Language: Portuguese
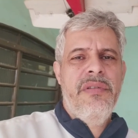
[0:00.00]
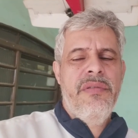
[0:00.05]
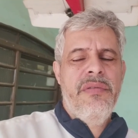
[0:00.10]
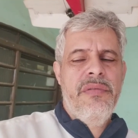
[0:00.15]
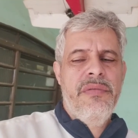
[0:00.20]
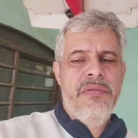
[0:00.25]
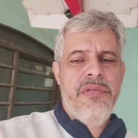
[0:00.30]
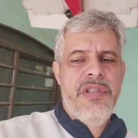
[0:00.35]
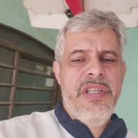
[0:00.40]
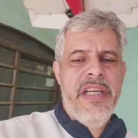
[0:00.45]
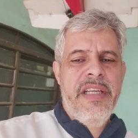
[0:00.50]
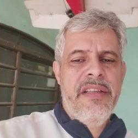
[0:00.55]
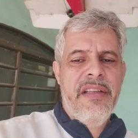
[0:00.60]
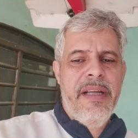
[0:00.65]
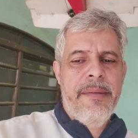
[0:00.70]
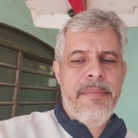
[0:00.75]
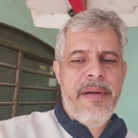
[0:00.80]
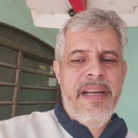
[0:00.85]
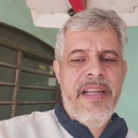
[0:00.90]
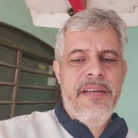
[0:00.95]
um jeito
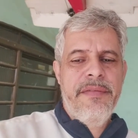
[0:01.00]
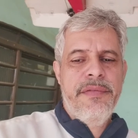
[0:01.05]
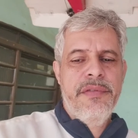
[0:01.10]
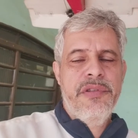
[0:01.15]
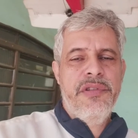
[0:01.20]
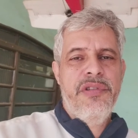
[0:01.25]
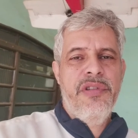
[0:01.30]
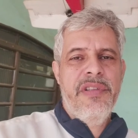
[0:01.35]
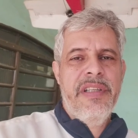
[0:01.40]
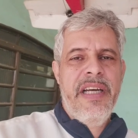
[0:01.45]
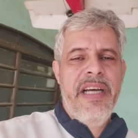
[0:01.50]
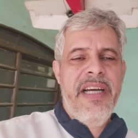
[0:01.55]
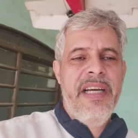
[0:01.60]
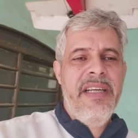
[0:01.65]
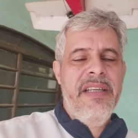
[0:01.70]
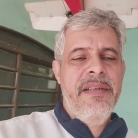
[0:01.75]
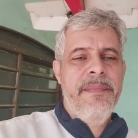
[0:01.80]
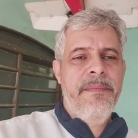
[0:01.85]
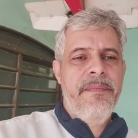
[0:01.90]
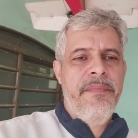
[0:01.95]
lá para ela
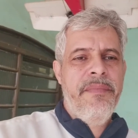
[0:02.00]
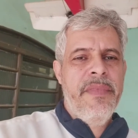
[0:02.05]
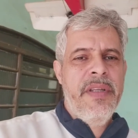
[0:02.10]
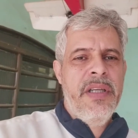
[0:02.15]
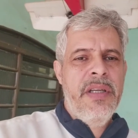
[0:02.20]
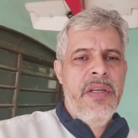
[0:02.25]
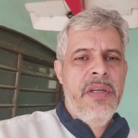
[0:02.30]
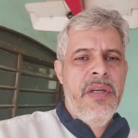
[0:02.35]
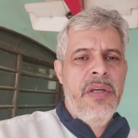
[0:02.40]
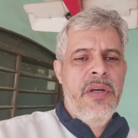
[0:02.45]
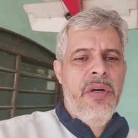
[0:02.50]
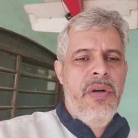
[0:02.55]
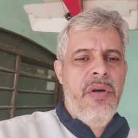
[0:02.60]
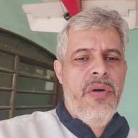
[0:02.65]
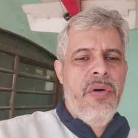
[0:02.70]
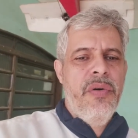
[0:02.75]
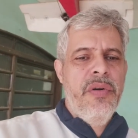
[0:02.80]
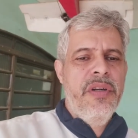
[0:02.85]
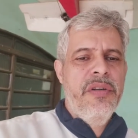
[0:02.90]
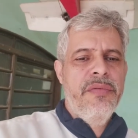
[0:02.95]
funcionar
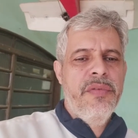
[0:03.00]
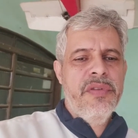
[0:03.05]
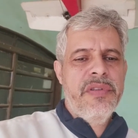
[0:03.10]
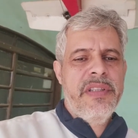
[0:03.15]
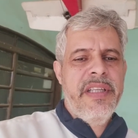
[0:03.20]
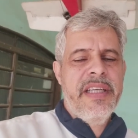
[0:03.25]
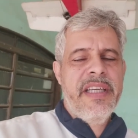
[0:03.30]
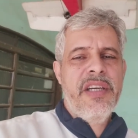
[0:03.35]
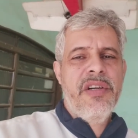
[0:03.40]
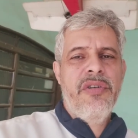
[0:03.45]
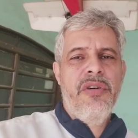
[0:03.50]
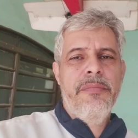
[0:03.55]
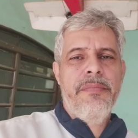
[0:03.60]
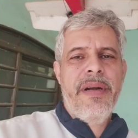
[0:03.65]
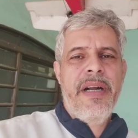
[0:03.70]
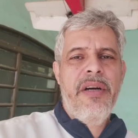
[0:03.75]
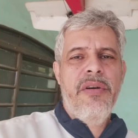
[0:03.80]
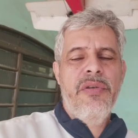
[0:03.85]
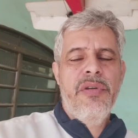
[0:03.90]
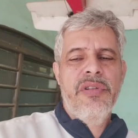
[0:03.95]
ou eu vou ter que
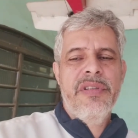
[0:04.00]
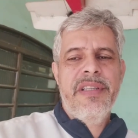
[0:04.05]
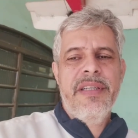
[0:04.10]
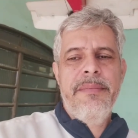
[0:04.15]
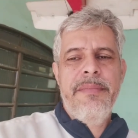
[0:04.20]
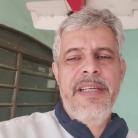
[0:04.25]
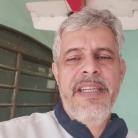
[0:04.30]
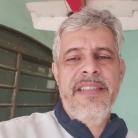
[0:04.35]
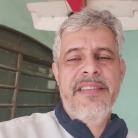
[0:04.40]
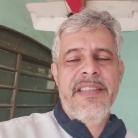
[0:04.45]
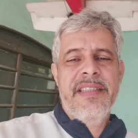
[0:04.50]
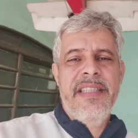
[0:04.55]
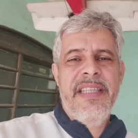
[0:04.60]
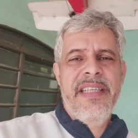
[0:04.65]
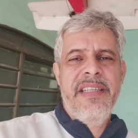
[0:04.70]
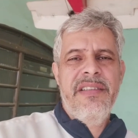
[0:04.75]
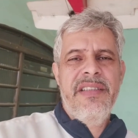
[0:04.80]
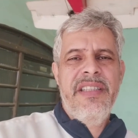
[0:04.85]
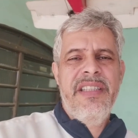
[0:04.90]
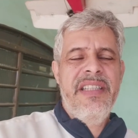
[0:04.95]
comprar outra mesa,
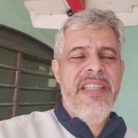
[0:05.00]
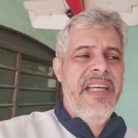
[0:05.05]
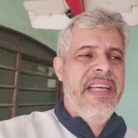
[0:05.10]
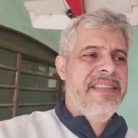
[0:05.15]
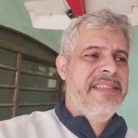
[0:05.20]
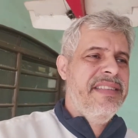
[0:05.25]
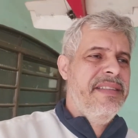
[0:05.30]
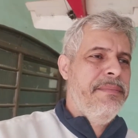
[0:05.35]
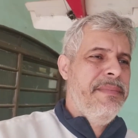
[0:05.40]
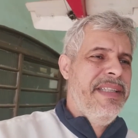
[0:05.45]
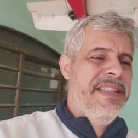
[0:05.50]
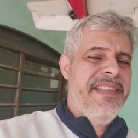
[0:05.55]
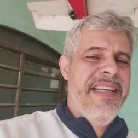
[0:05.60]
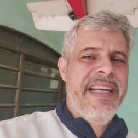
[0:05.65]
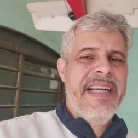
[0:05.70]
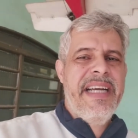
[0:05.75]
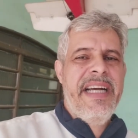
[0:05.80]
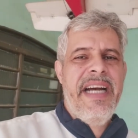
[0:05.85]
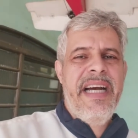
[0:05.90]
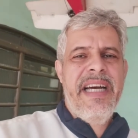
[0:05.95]
né? E essa mesa é
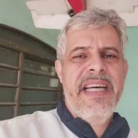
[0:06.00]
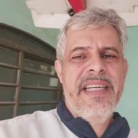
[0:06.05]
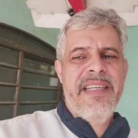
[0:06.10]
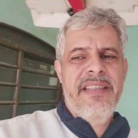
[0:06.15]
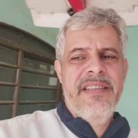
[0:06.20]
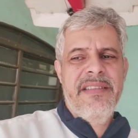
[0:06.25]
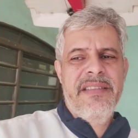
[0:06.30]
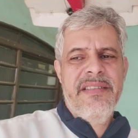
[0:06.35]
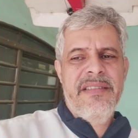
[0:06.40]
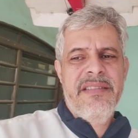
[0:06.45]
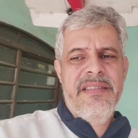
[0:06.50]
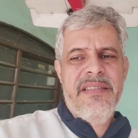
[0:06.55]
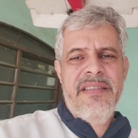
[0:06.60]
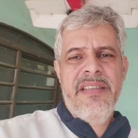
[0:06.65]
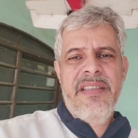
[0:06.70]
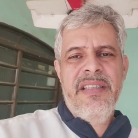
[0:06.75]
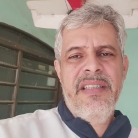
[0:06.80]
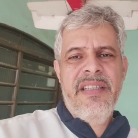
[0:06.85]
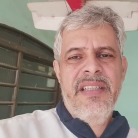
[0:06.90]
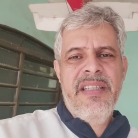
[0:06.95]
cara.
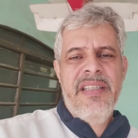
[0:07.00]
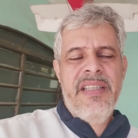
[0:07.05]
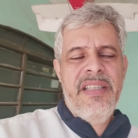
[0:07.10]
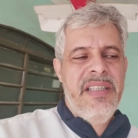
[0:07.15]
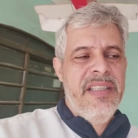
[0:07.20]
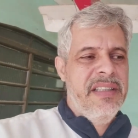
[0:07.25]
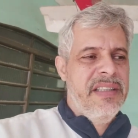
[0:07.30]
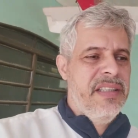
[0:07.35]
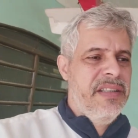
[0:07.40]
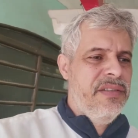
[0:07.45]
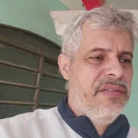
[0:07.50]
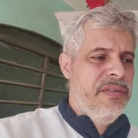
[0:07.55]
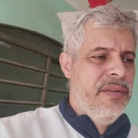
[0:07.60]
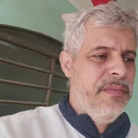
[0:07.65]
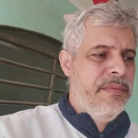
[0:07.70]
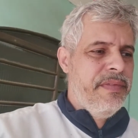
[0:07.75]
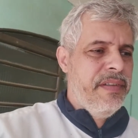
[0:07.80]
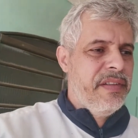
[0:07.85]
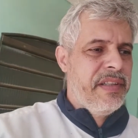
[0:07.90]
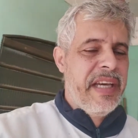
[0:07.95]
Então
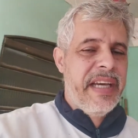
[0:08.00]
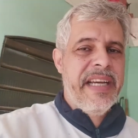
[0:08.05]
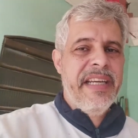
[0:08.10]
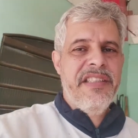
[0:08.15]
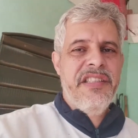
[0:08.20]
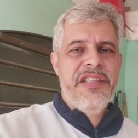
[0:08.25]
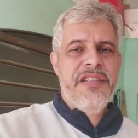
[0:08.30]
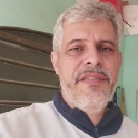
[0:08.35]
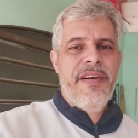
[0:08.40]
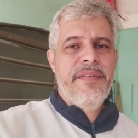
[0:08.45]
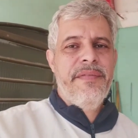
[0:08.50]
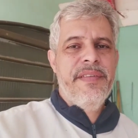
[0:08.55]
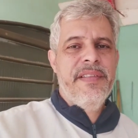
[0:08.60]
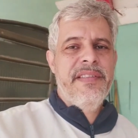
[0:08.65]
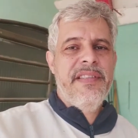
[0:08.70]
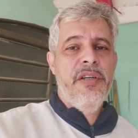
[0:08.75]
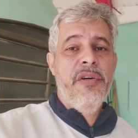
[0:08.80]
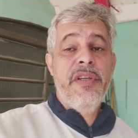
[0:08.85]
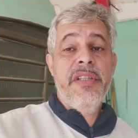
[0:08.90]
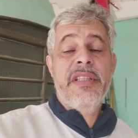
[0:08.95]
vamos ver o que, que a gente vai
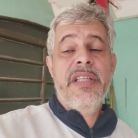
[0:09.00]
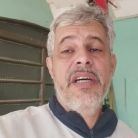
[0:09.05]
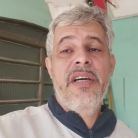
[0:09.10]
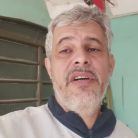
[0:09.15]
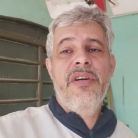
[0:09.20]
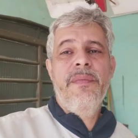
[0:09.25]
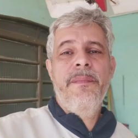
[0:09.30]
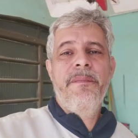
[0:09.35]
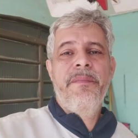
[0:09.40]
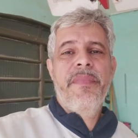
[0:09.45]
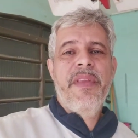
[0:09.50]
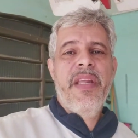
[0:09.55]
fazer. Ou então